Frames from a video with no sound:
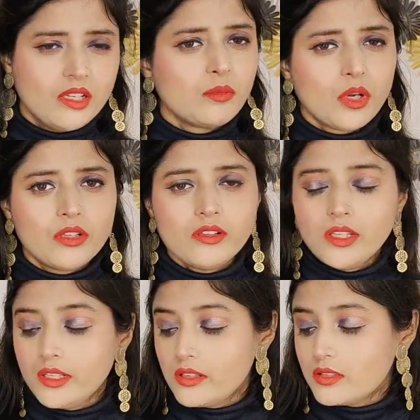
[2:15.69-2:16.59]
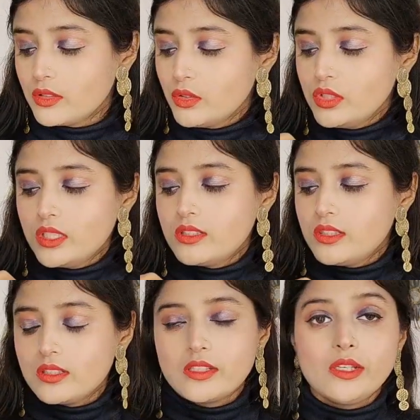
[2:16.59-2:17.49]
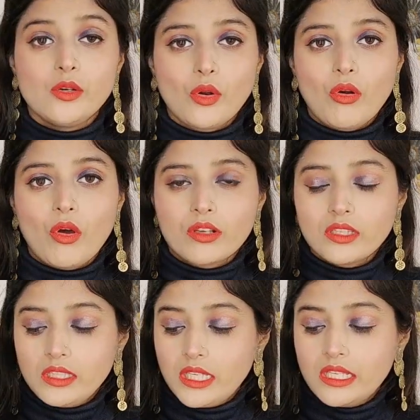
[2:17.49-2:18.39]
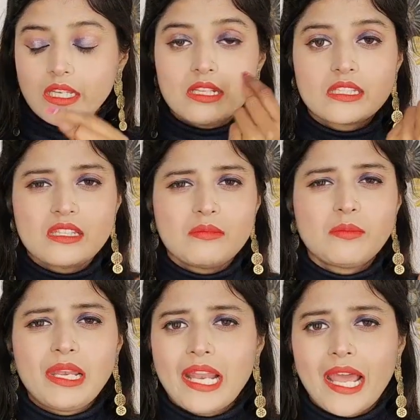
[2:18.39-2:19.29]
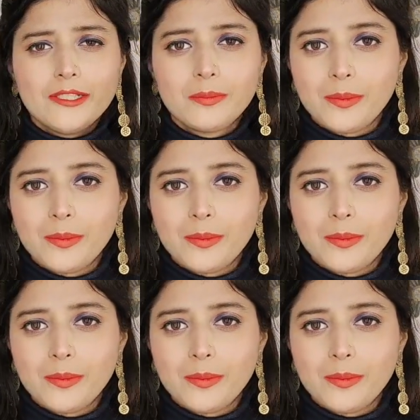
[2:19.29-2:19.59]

एम्ब्रॉयडरी नहीं कर सकते हो जस्ट एक इंटरलॉकिंग दिया गया है सेम लाइट